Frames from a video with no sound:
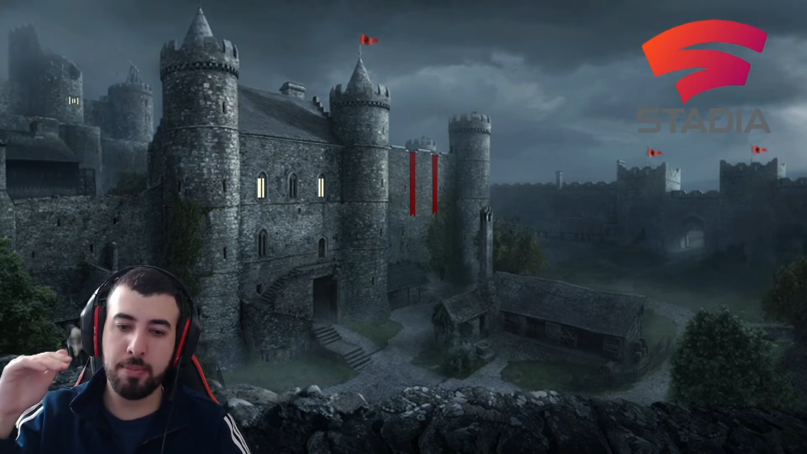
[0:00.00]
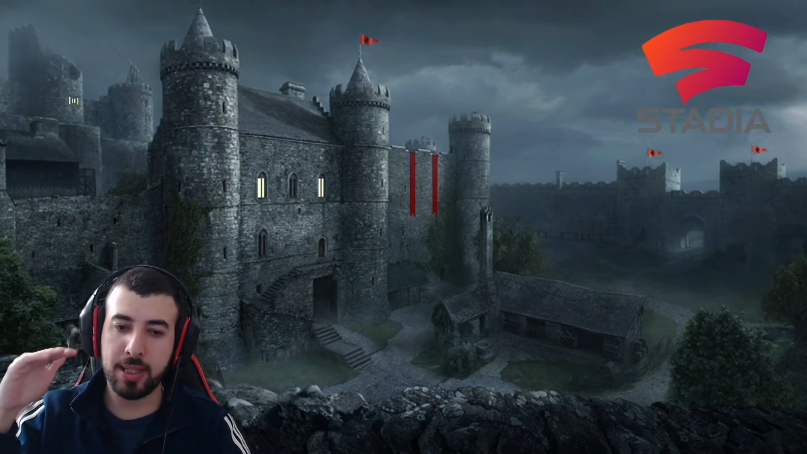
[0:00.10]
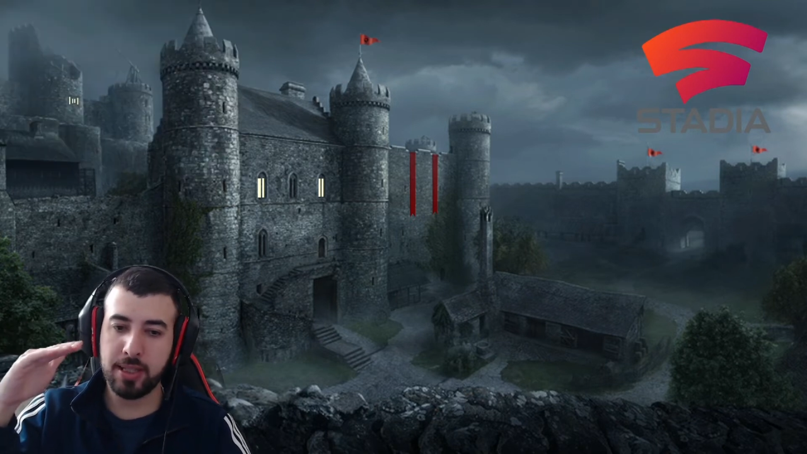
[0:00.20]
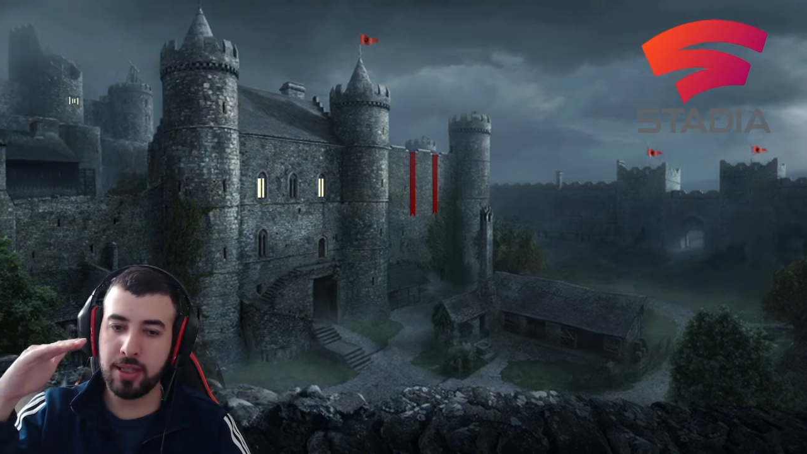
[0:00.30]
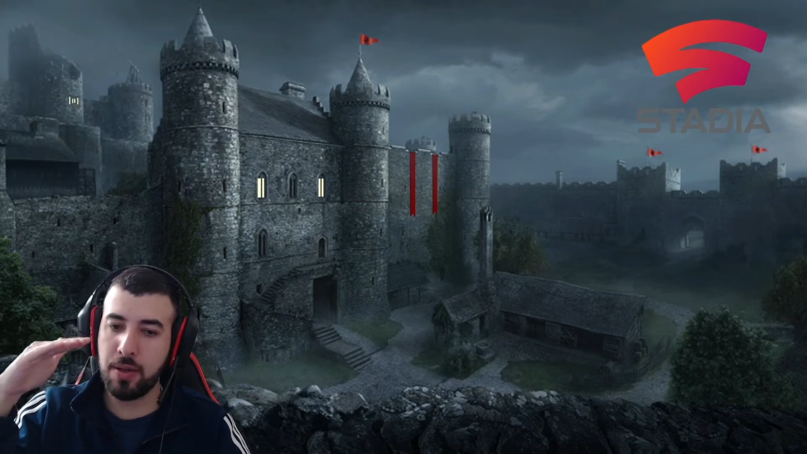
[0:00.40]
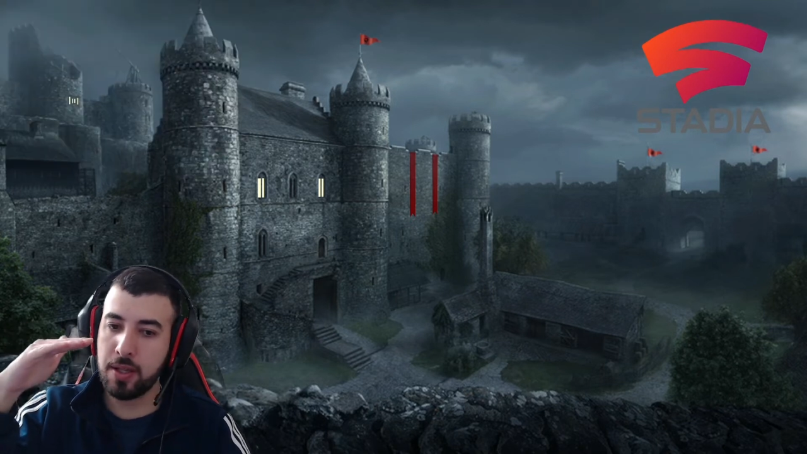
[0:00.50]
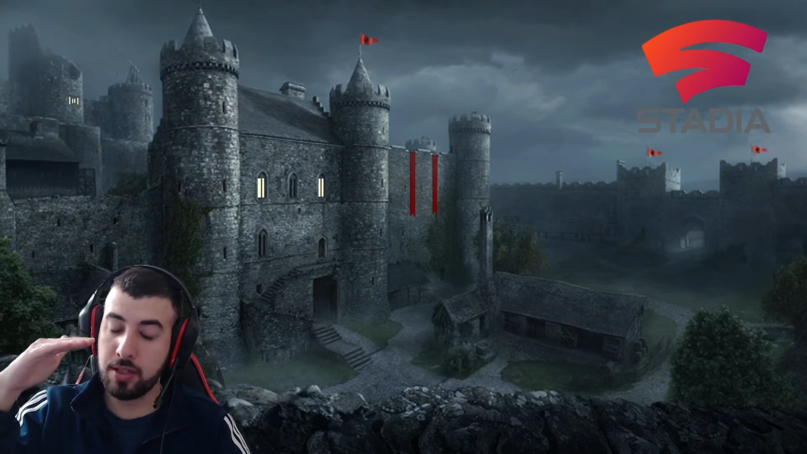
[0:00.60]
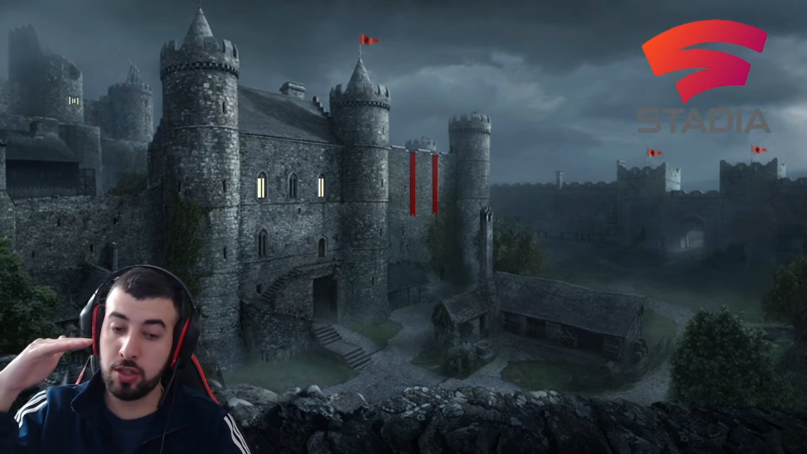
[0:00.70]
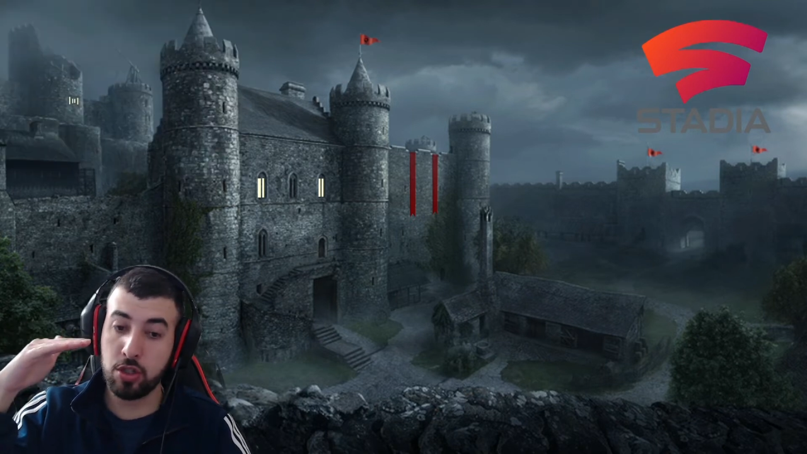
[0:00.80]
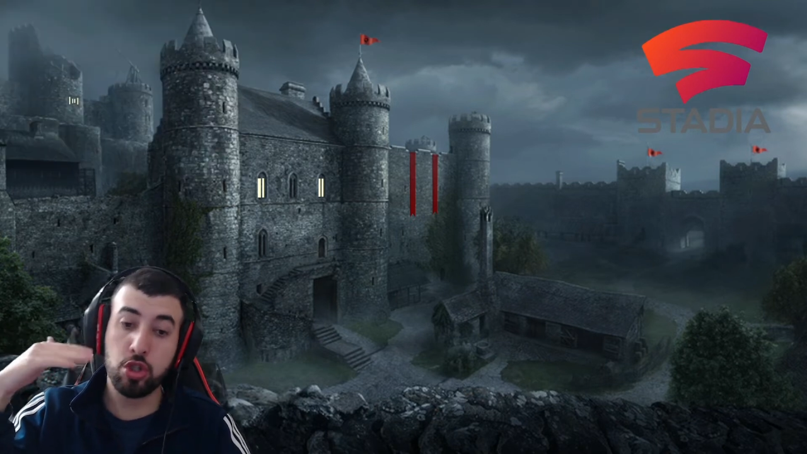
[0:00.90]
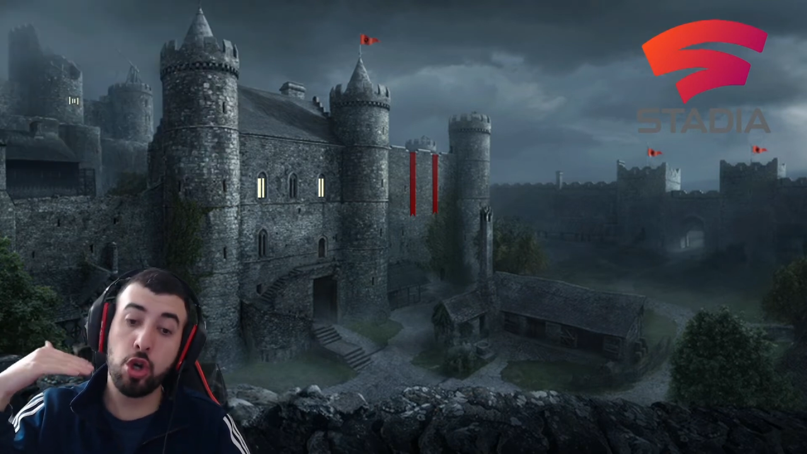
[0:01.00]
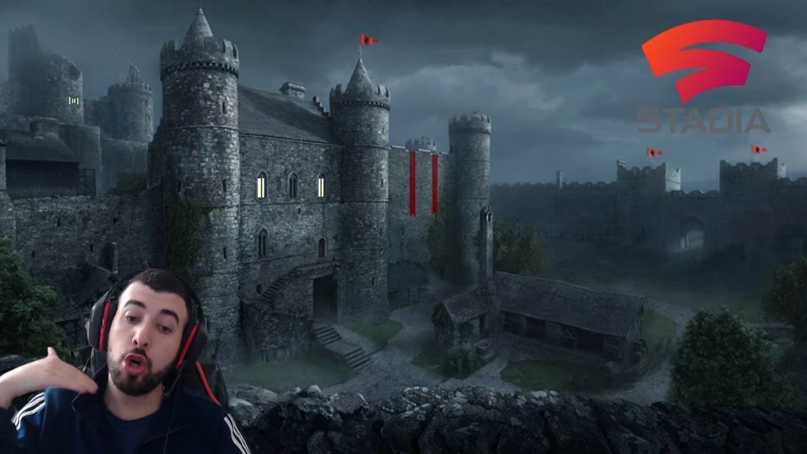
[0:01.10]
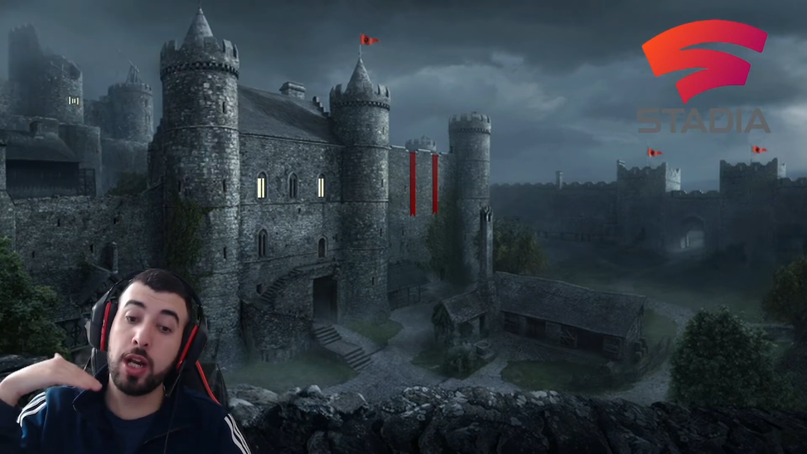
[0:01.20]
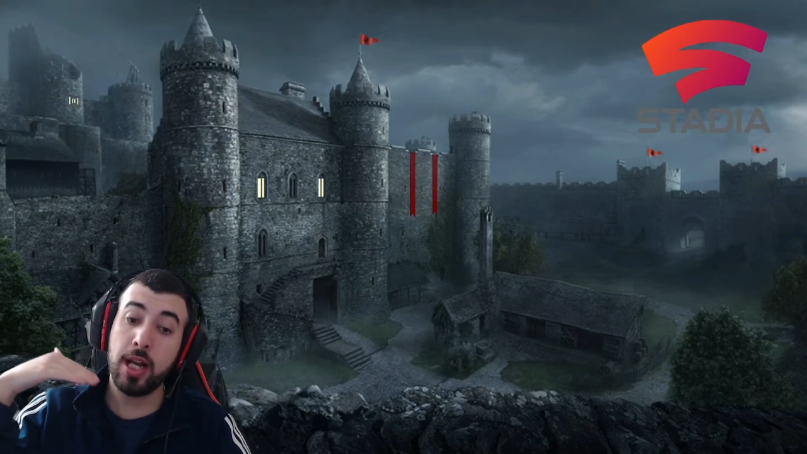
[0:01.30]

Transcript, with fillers: expectativas yo